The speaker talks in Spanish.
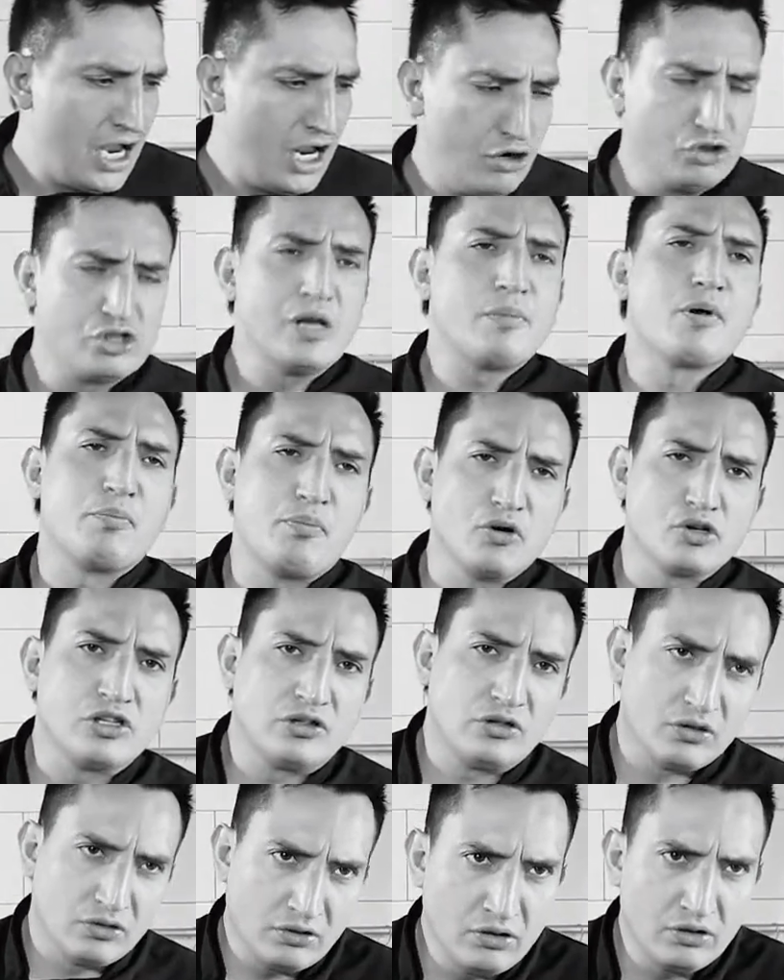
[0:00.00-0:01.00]
Lo hice a
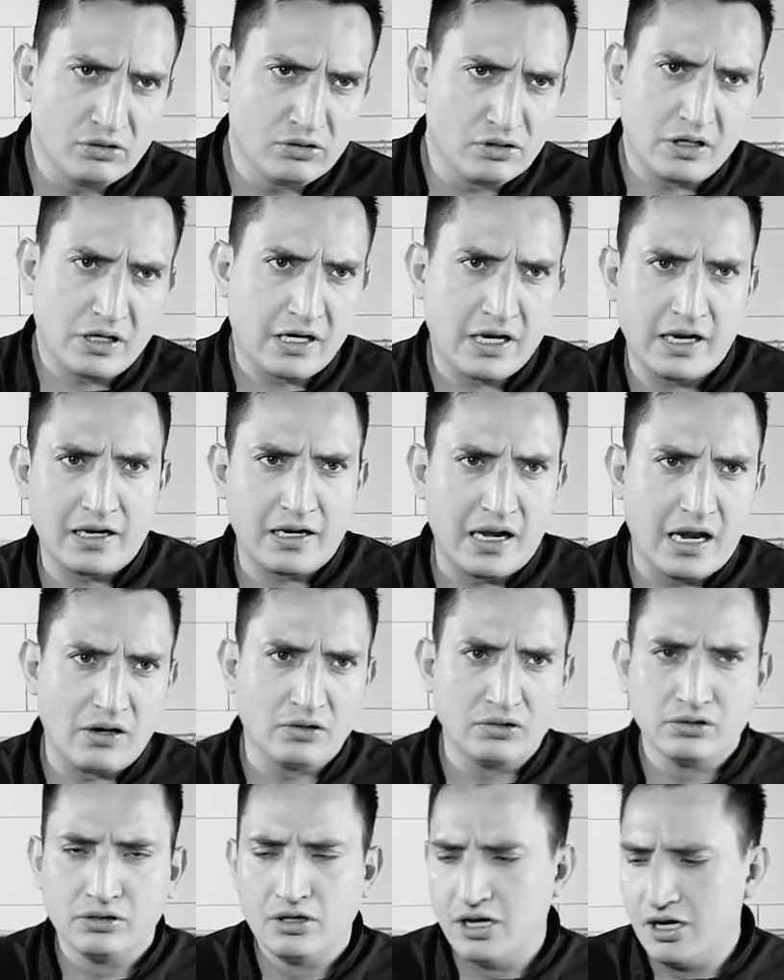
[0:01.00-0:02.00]
propósito, ¿no? Que,
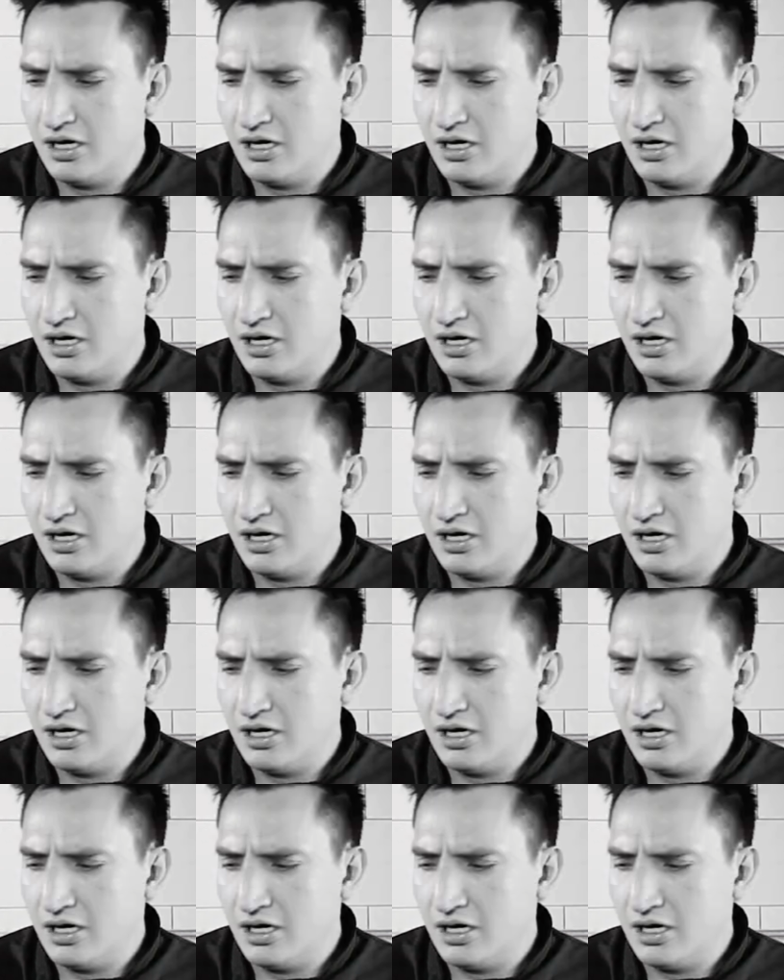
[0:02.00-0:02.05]
claro,